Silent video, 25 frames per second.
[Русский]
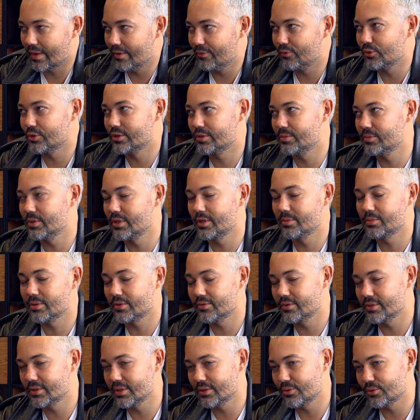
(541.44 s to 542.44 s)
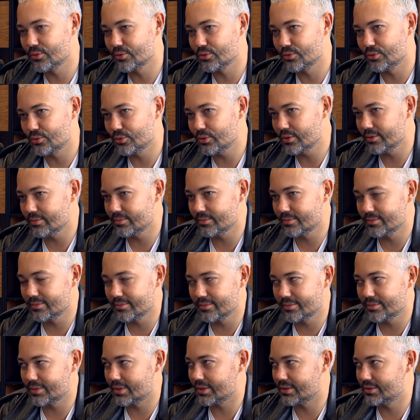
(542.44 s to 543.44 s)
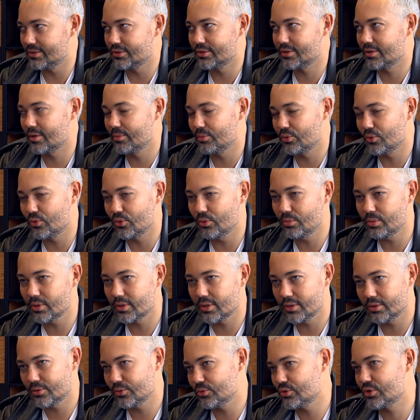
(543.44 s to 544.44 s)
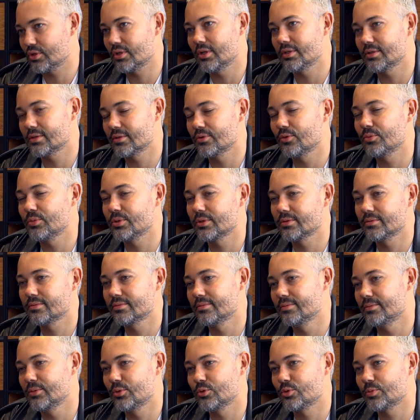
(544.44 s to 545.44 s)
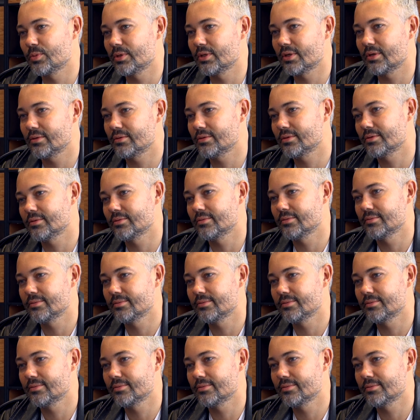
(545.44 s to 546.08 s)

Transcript: 8 дней проведя друг с другом, практически бок о бок. Это очень классный опыт. Мне очень понравилось.